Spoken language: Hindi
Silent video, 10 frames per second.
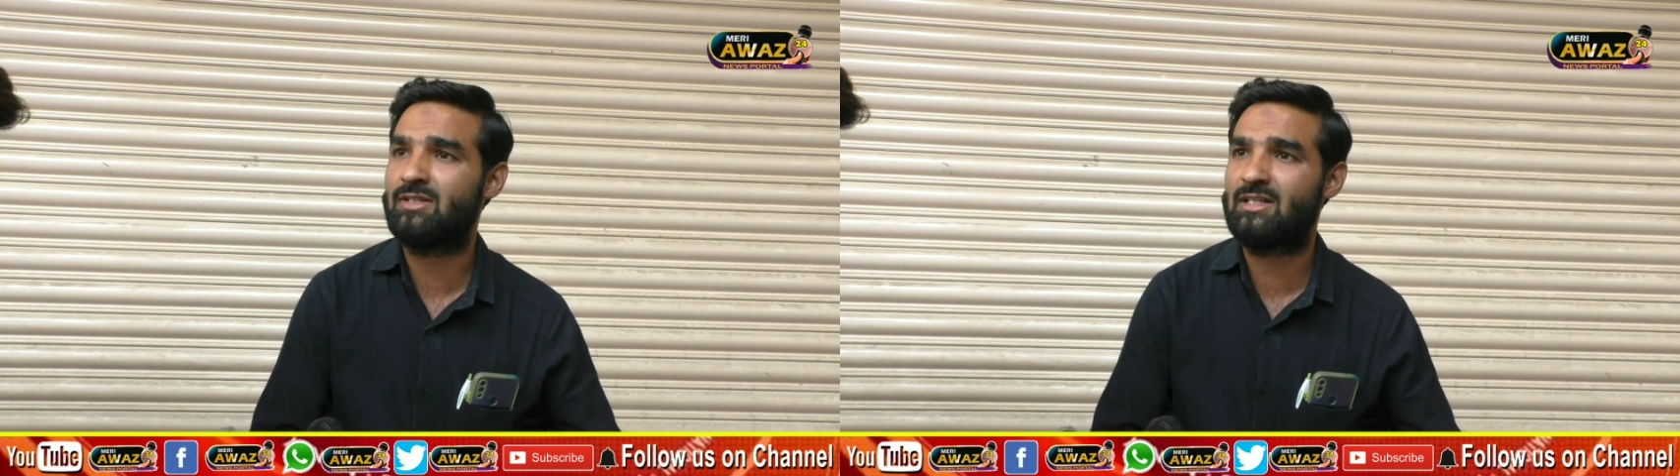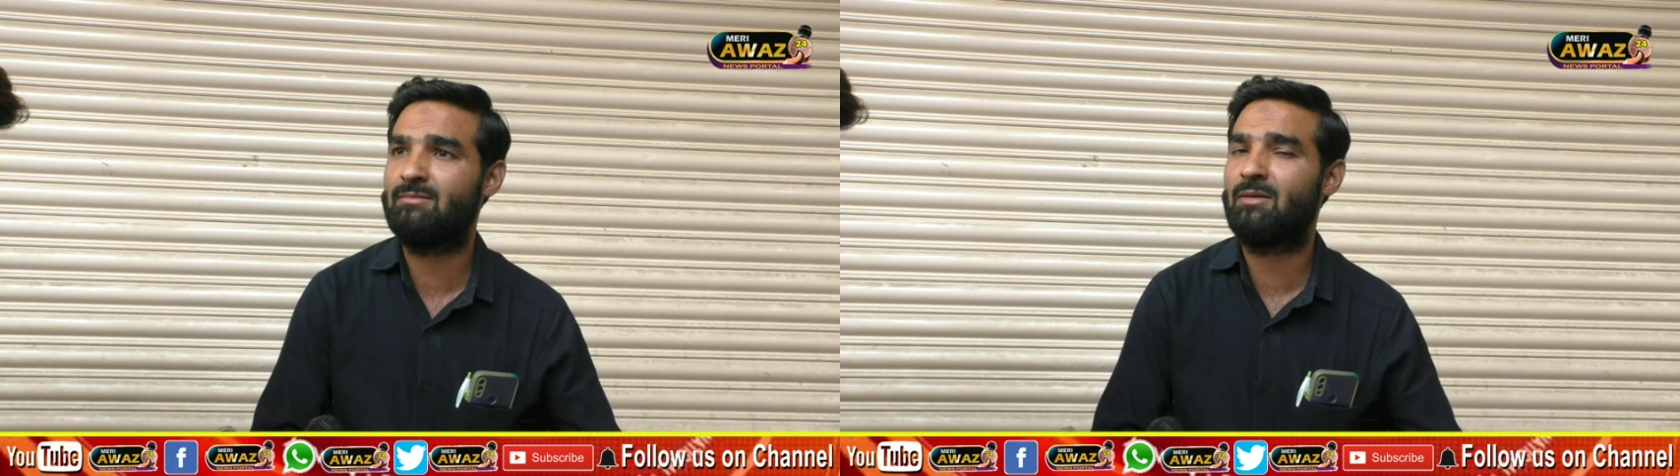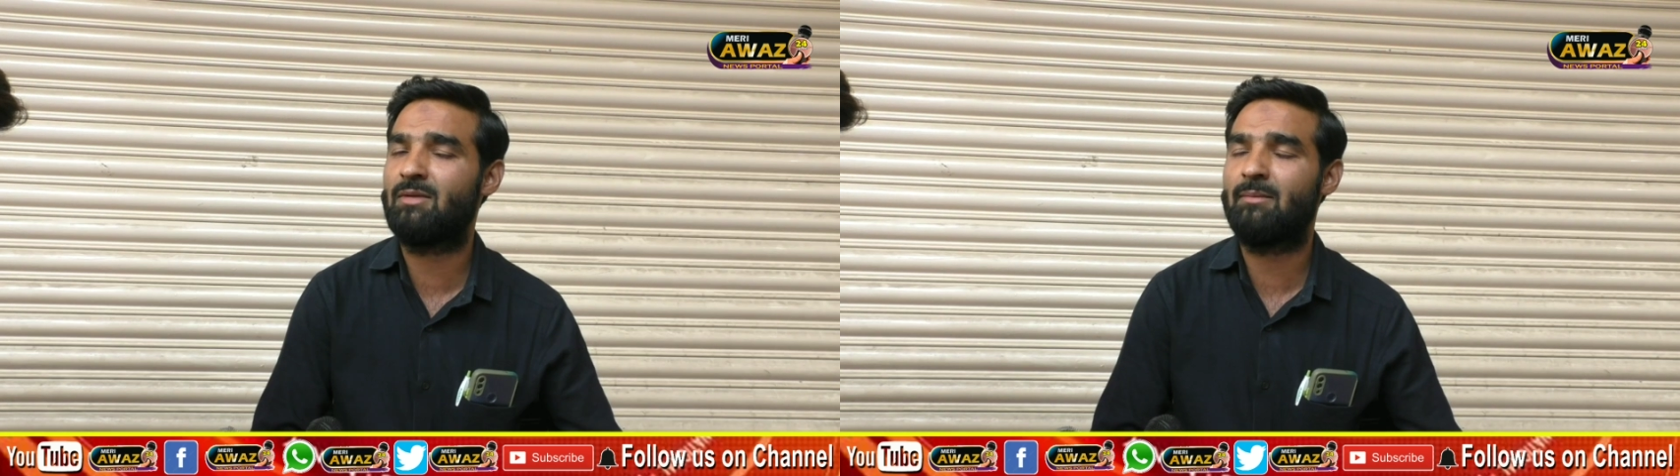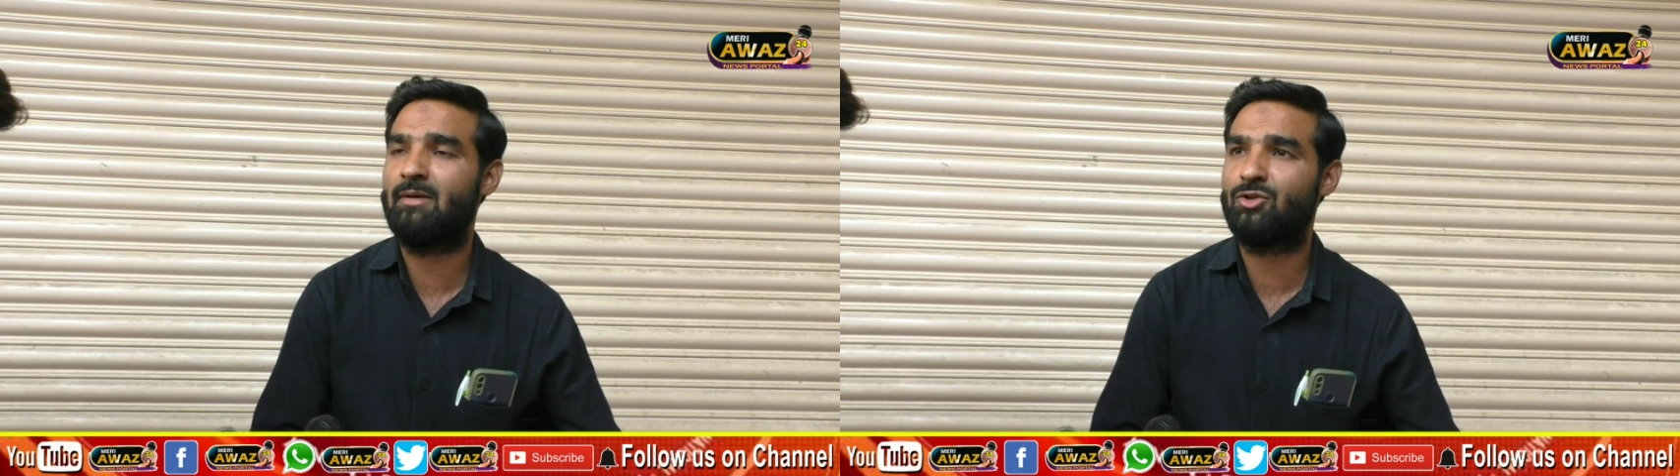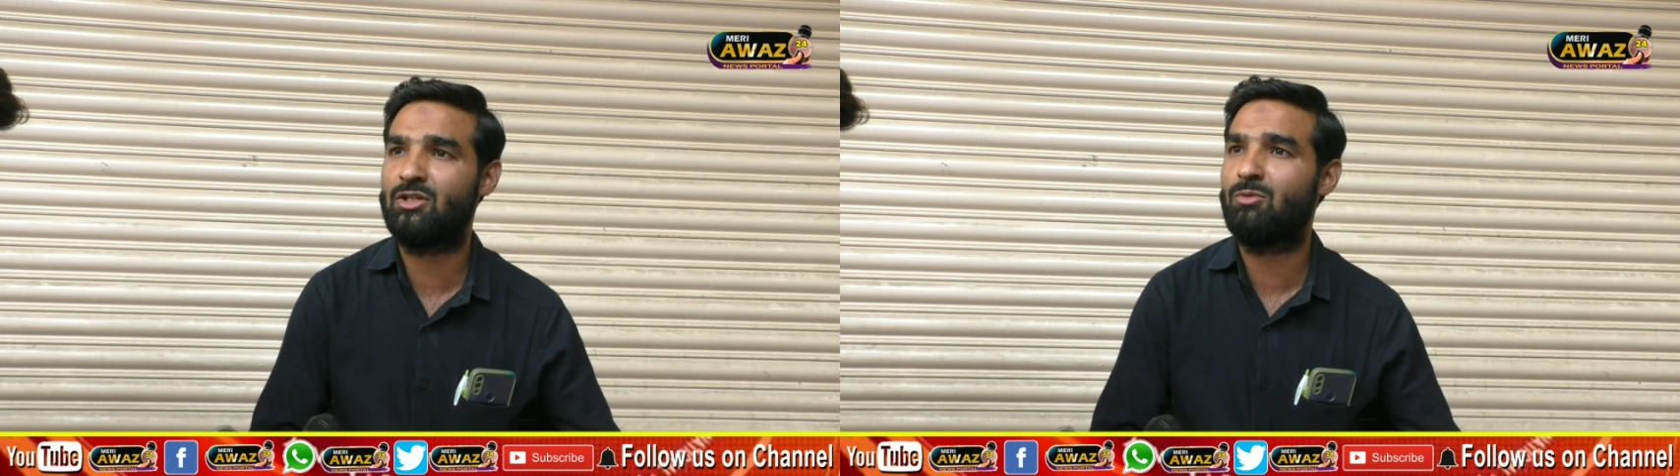जाति मामला है मैं
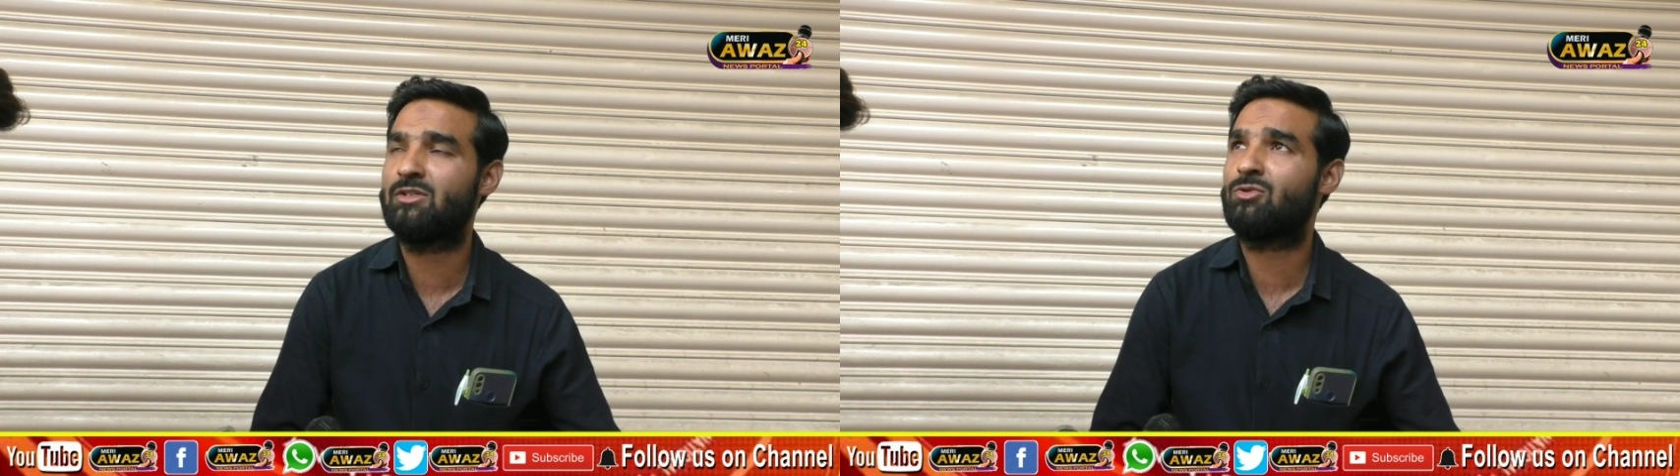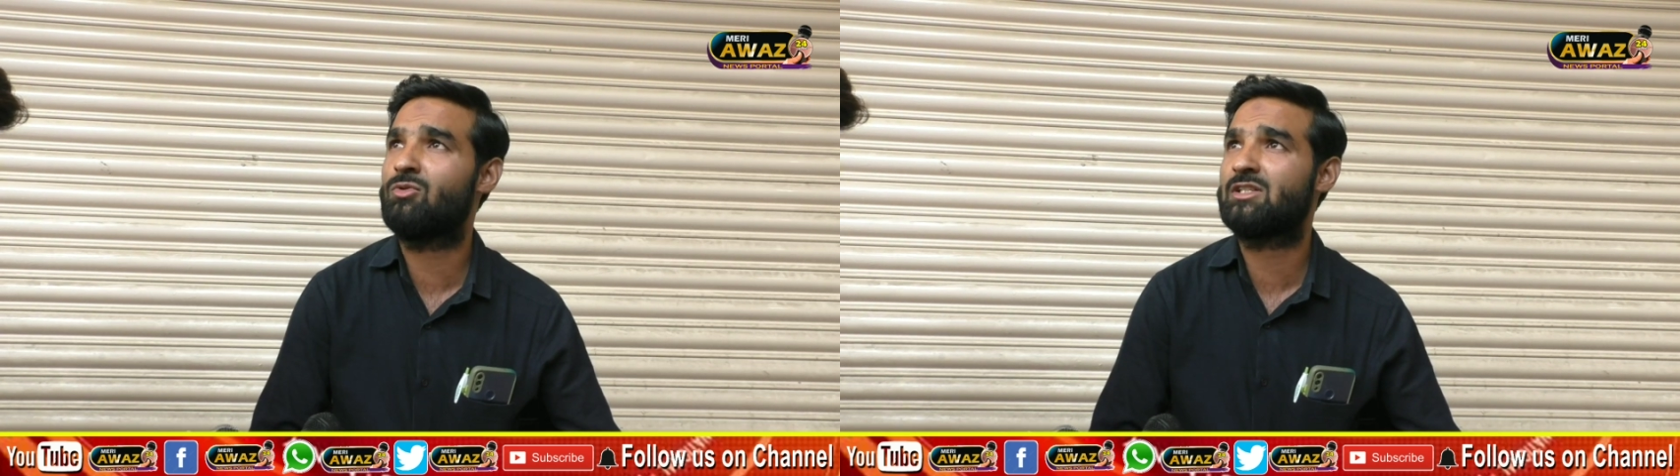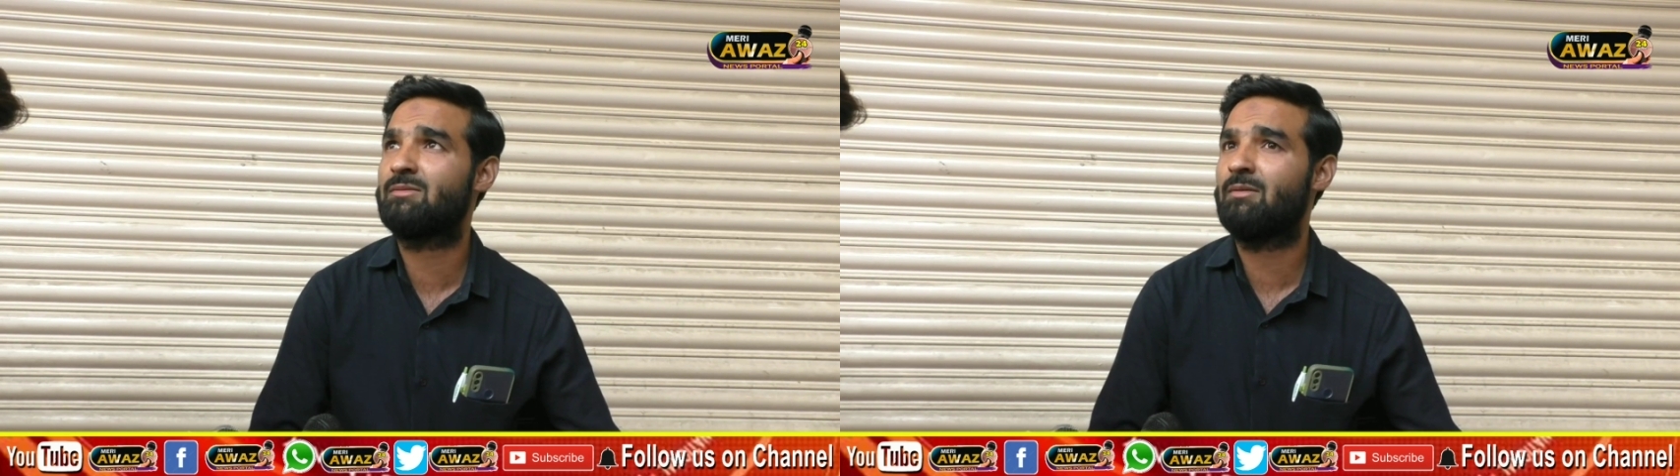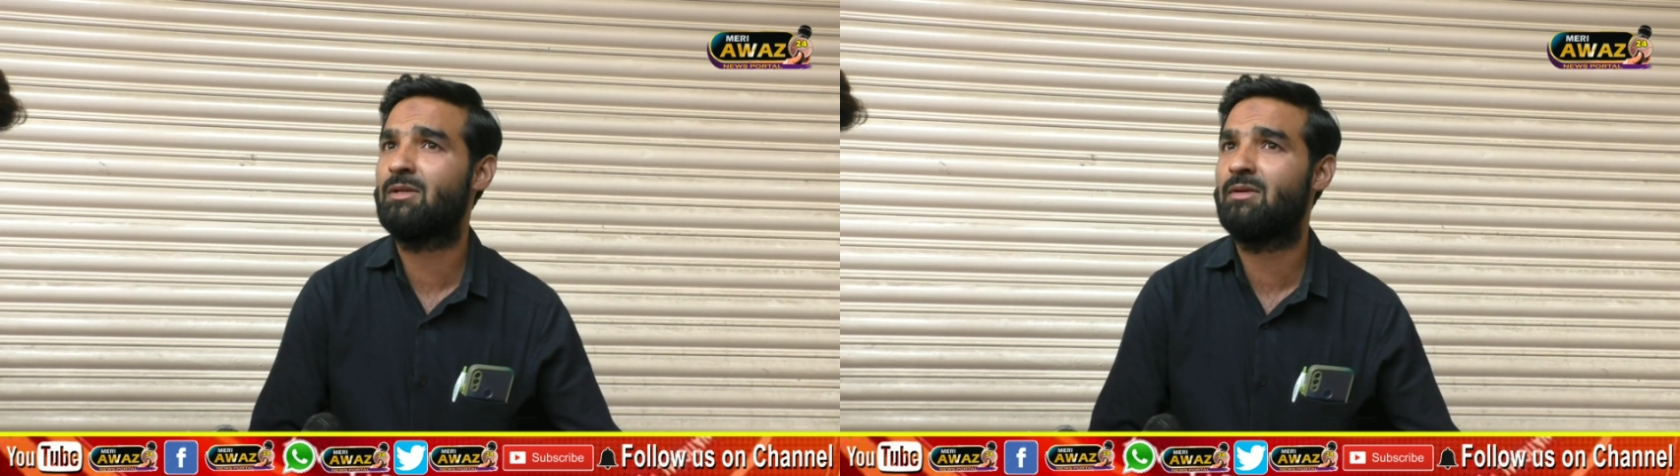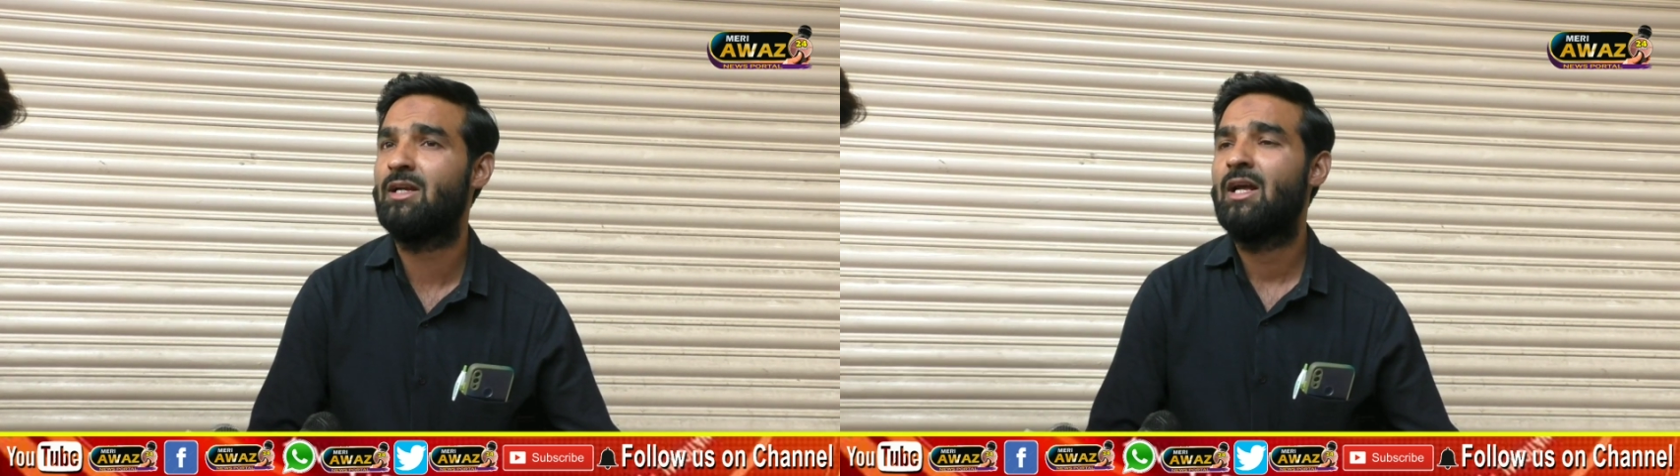तो नहीं बोल सकूँगा इसी मामले में